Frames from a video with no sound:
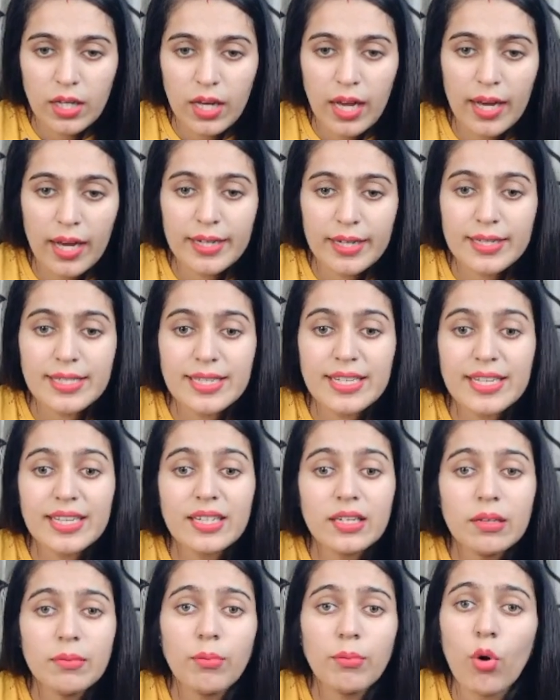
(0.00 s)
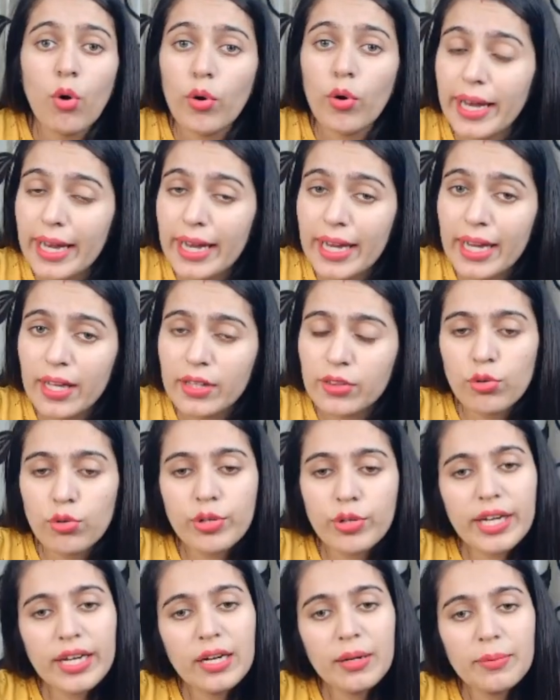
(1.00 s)
अगर सिंगल बॉन्ड है तो
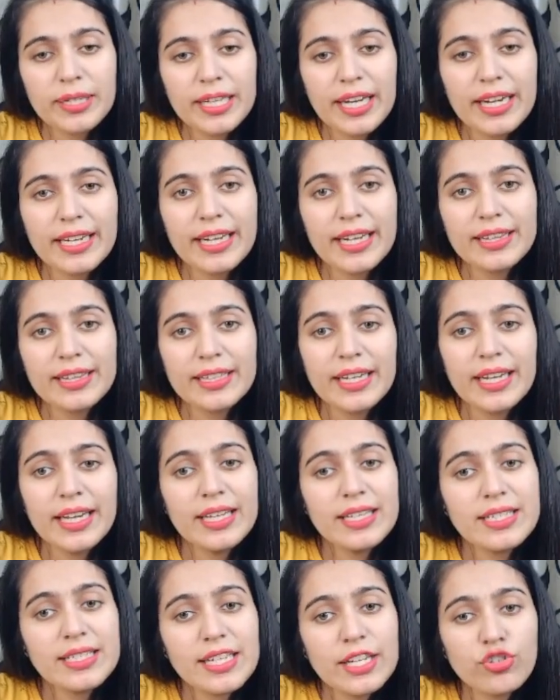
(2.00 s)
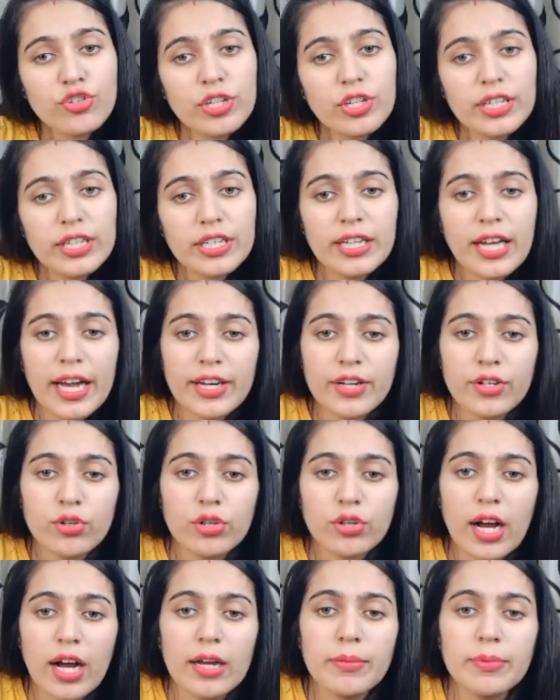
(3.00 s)
उन्हें हम क्या कहते हैं सेचुरेटेड
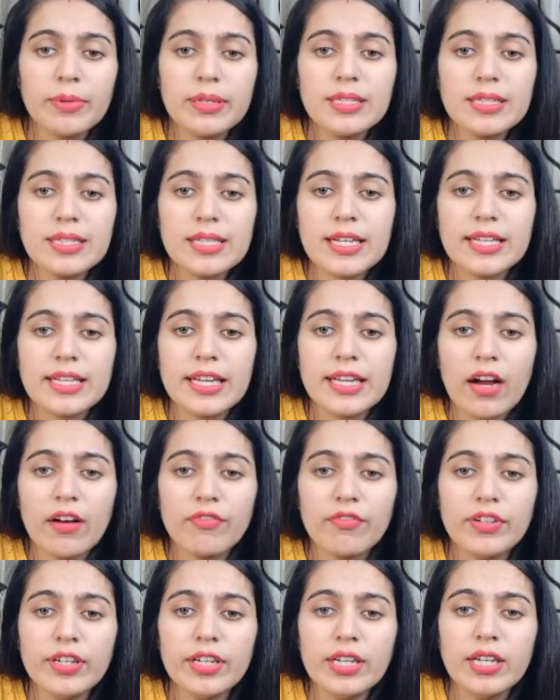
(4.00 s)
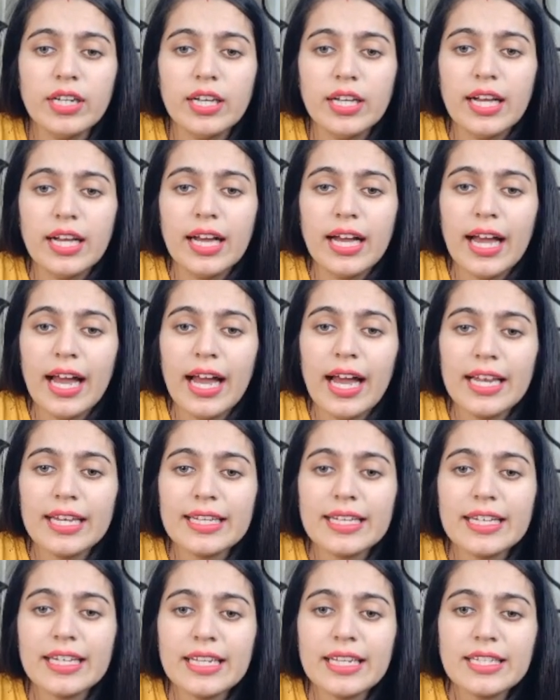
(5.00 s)
हाइड्रोकार्बन्स या फिर
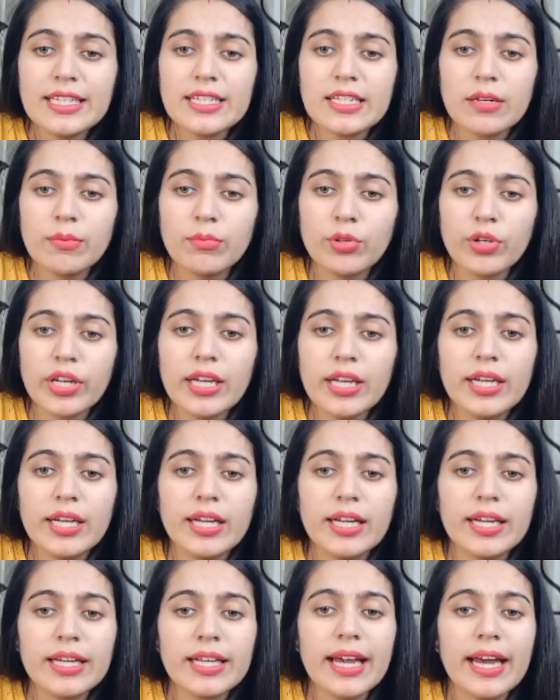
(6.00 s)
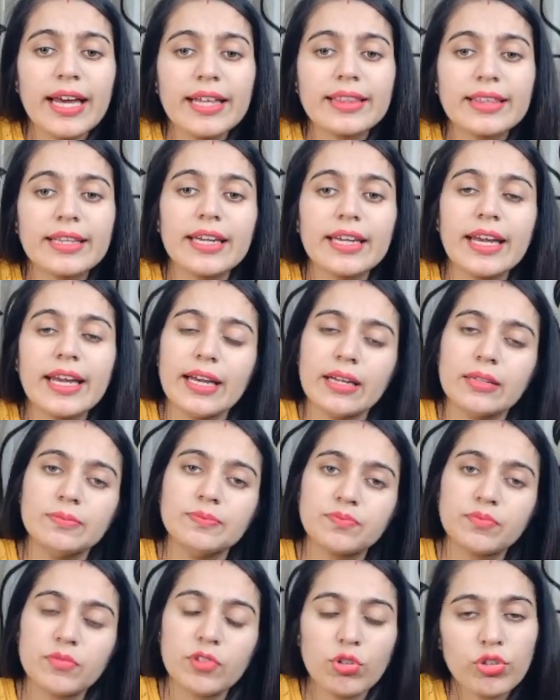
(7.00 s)
एल्केन हम कहते हैं
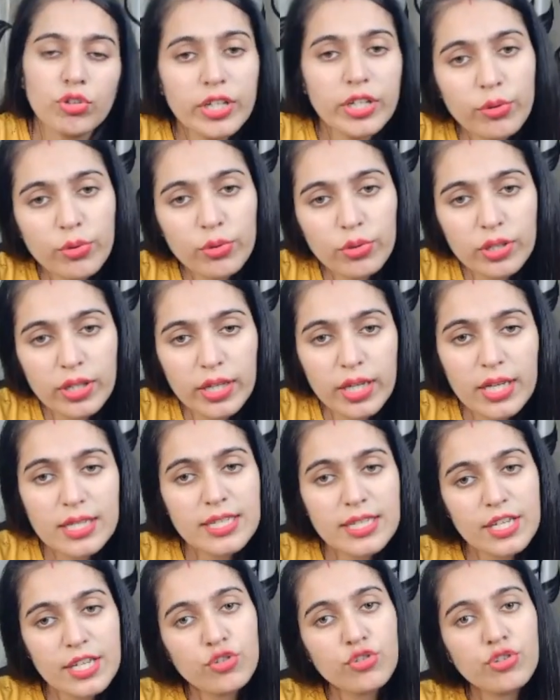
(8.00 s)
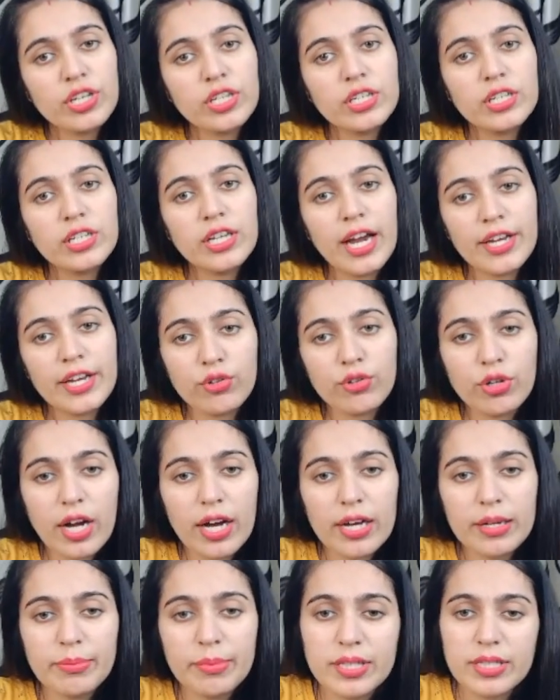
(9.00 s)
तो ये होते हैं सेचुरेटेड
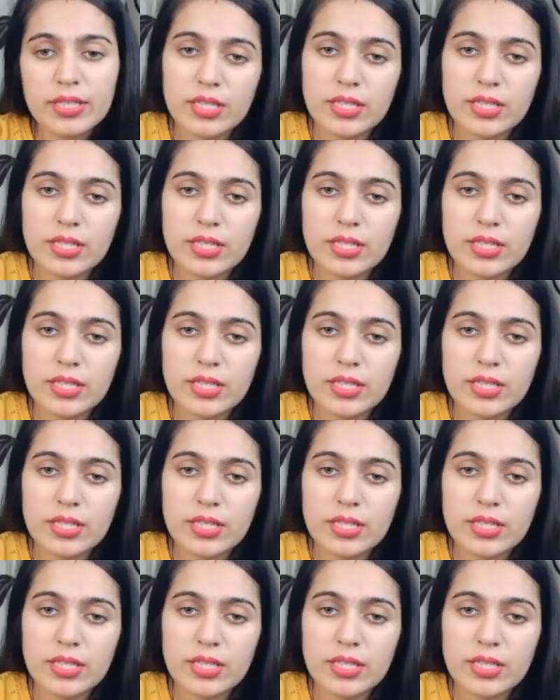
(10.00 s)
हाइड्रोकार्बन्स